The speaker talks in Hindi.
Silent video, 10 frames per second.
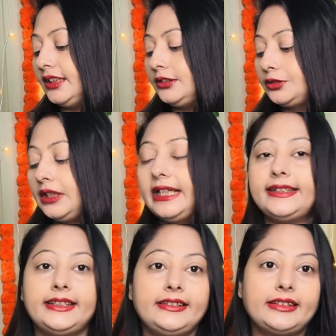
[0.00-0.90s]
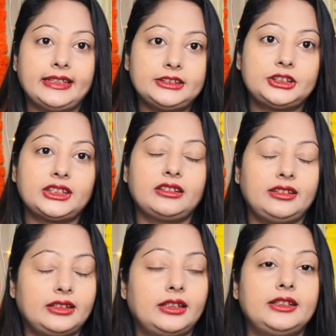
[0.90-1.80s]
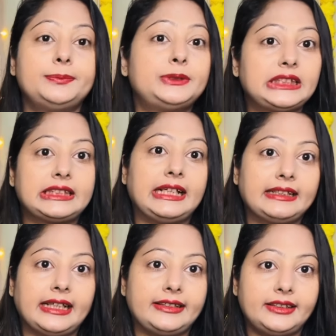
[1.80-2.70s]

जो आई टिंट है चिक लिप चिक एंड आई